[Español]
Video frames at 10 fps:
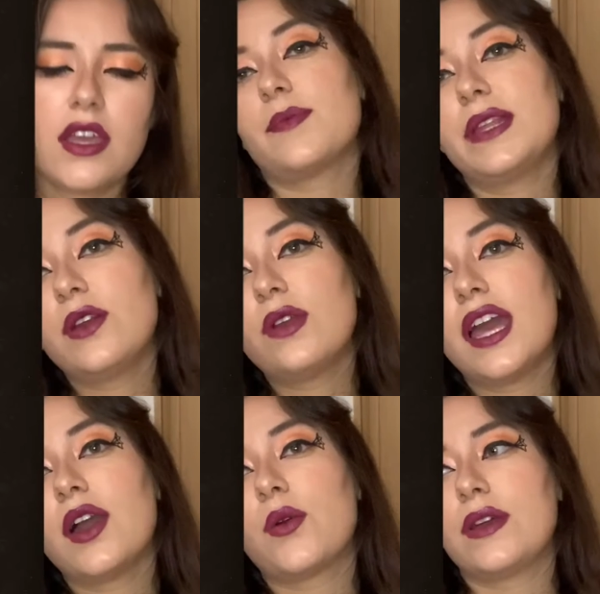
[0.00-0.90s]
La
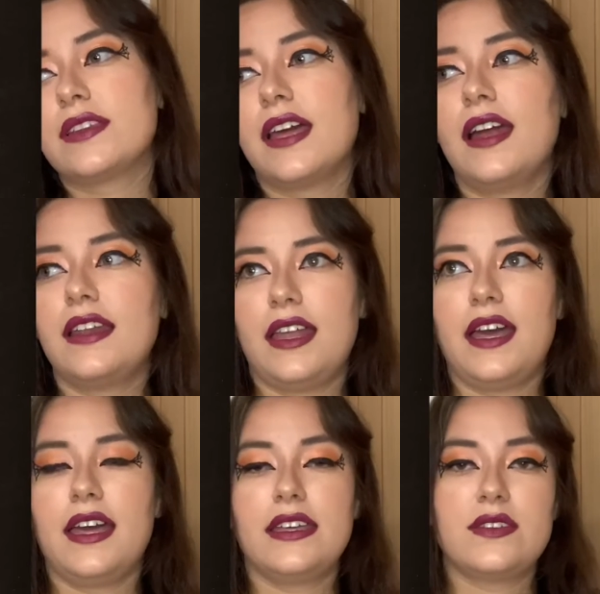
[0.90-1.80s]
película cuenta
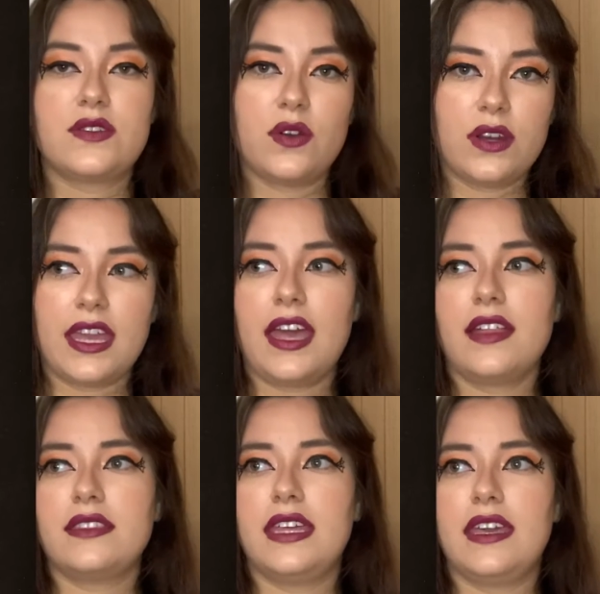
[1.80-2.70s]
la historia
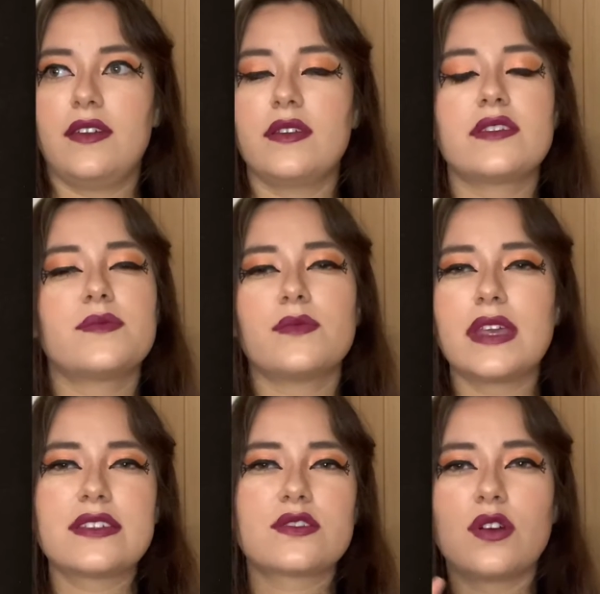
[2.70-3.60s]
de,
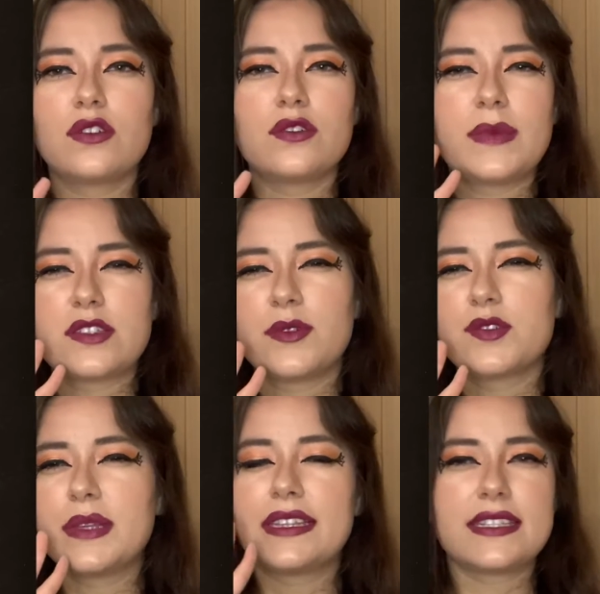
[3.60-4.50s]
son más o menos
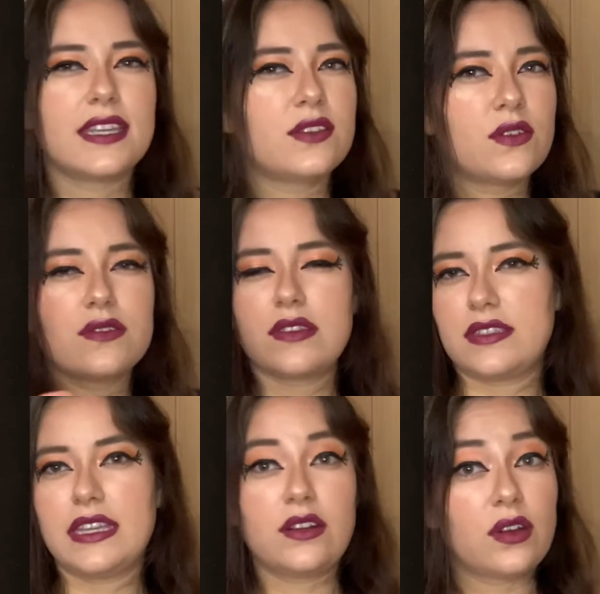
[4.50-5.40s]
1300,
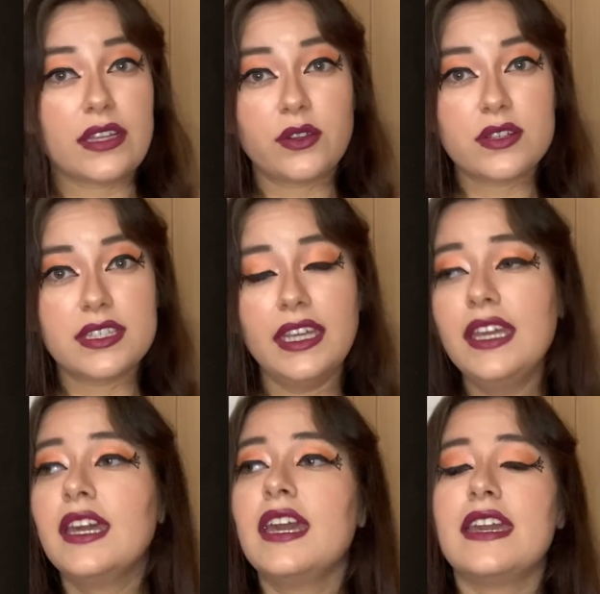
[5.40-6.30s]
siglo XIV,
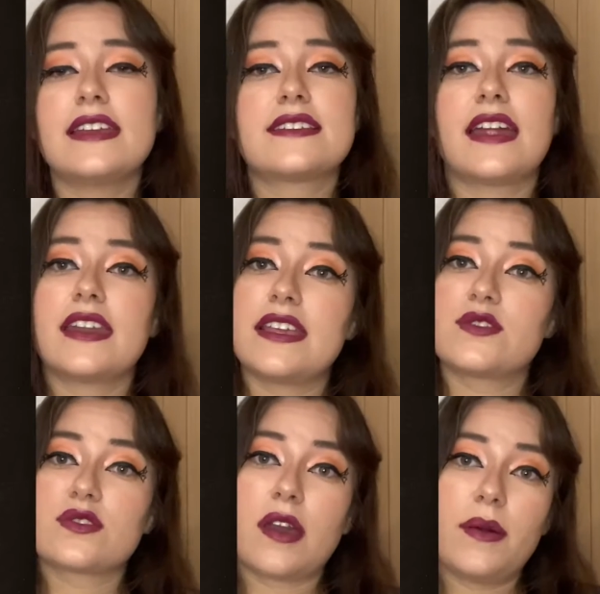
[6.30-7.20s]
y están
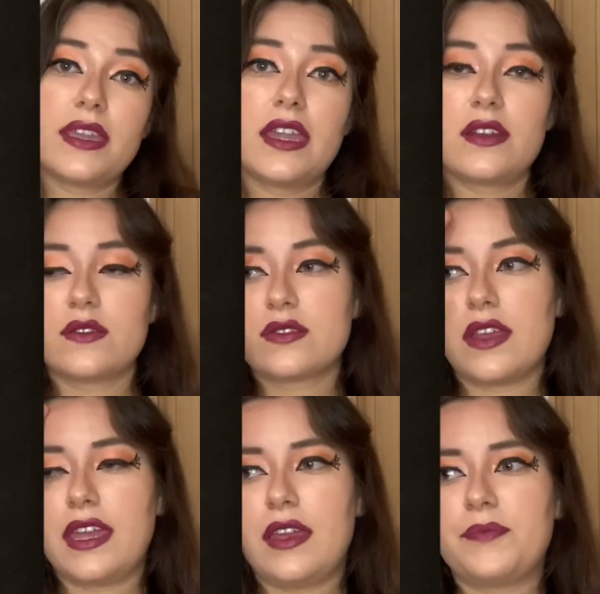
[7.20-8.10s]
estos caballeros,
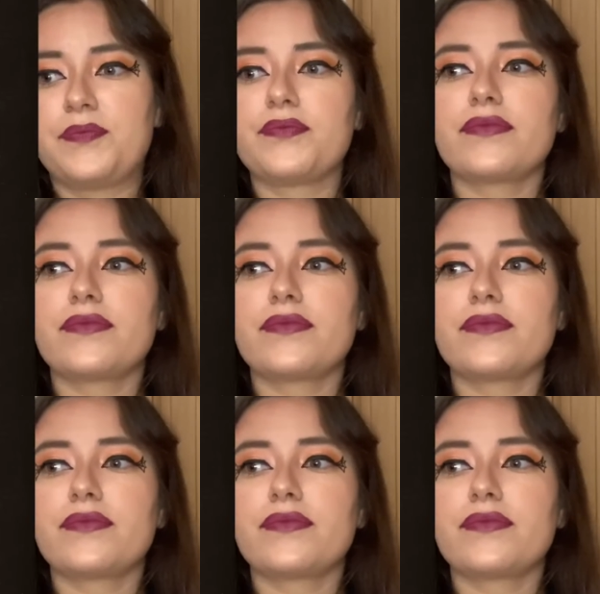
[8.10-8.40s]
eh,